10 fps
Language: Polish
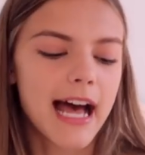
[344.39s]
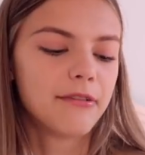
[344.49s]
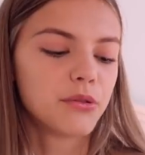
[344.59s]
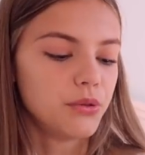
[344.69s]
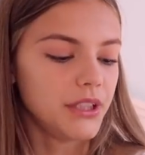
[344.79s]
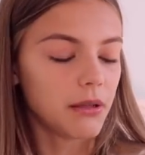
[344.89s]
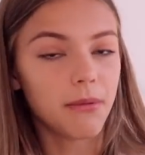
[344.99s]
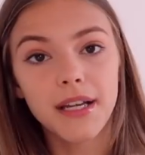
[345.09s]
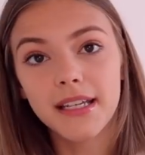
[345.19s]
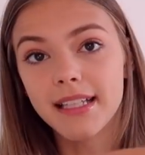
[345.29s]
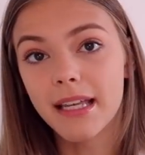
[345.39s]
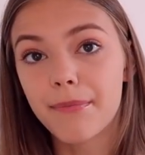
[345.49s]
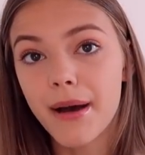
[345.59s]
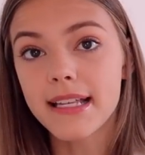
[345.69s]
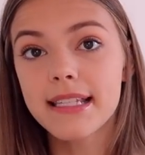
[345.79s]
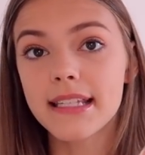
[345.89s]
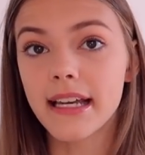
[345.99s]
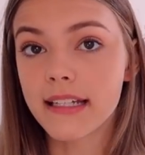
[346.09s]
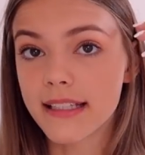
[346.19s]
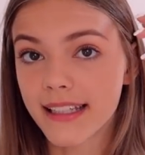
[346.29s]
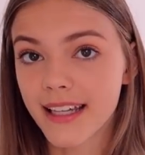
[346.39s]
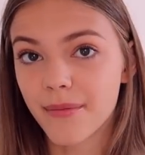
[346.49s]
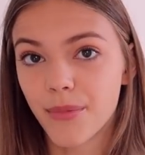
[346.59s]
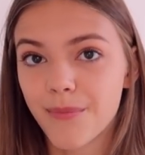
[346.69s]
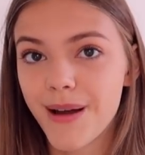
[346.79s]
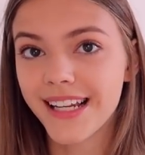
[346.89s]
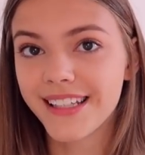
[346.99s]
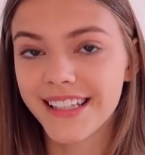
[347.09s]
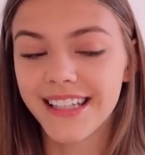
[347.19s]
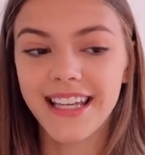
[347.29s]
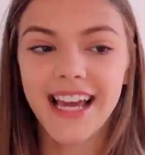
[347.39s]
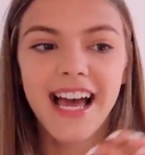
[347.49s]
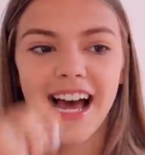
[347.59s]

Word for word: a wokół niej robią się jakieś takie paski, jakieś takie bąbelki,